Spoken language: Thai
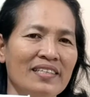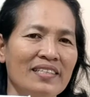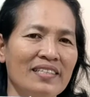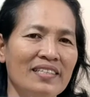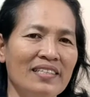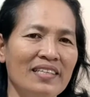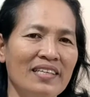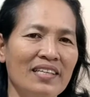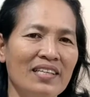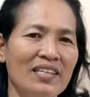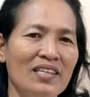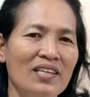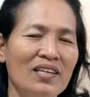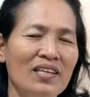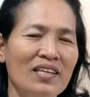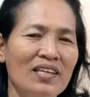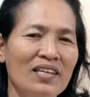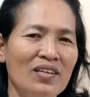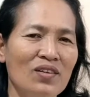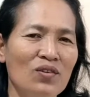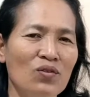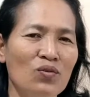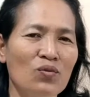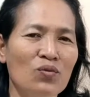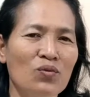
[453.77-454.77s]
สิ่งที่
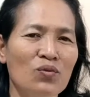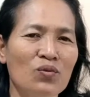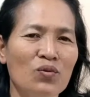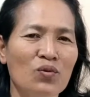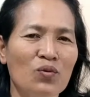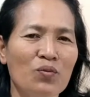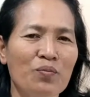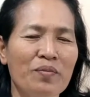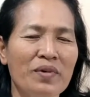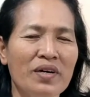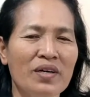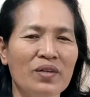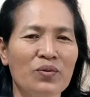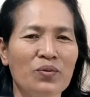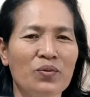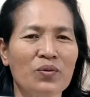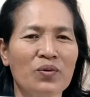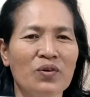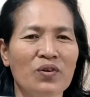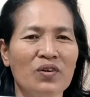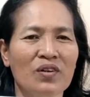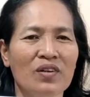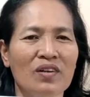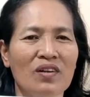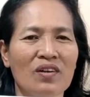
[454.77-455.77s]
ยูทูบเบอร์ทุกค
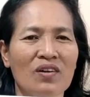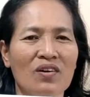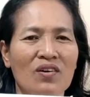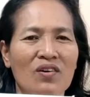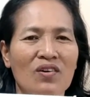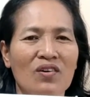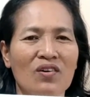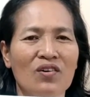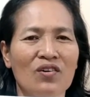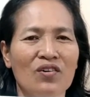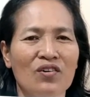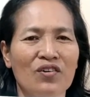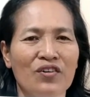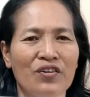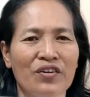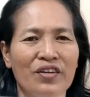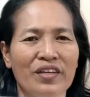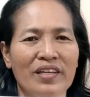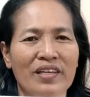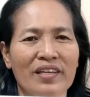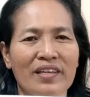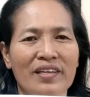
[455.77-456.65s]
นรอคอย